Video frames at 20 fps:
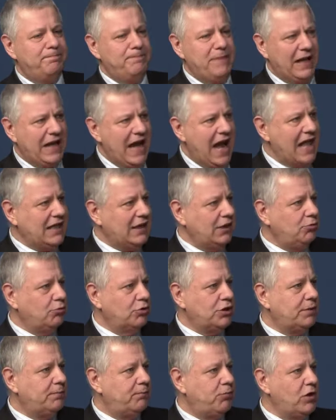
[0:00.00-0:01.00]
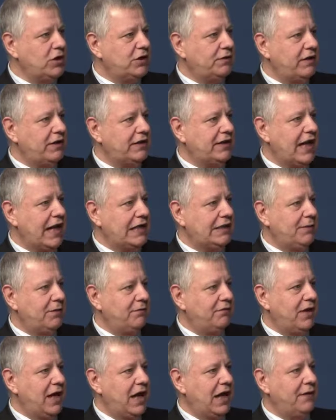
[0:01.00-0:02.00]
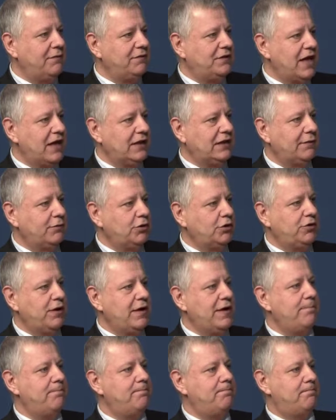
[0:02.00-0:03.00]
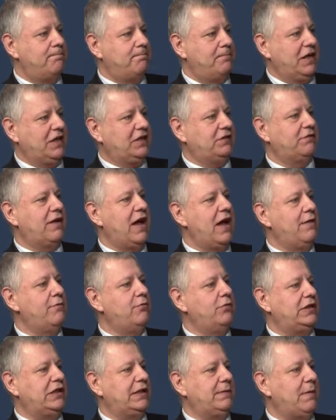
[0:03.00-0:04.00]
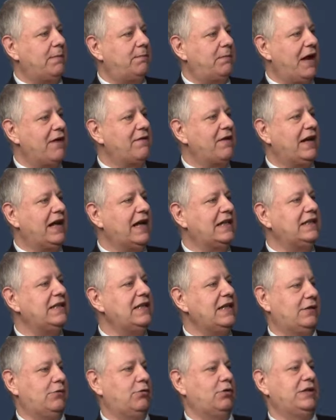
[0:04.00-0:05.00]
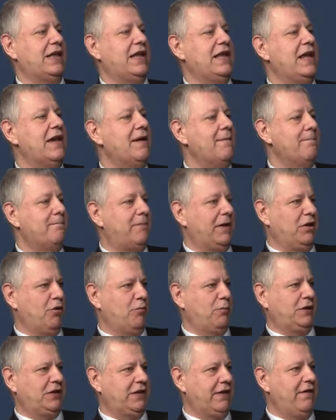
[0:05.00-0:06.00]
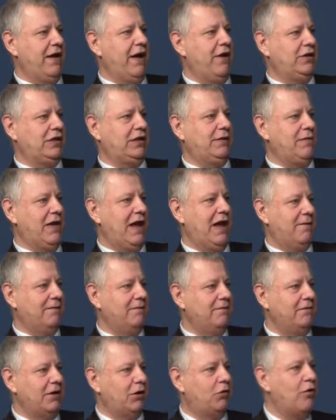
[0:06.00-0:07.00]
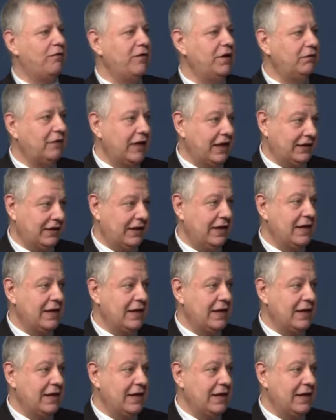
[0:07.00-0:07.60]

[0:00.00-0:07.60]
пираты тоже пользовались красными флагами в знак того, что они присваивают себе право казнить. То есть они противопоставляют себя верховной власти.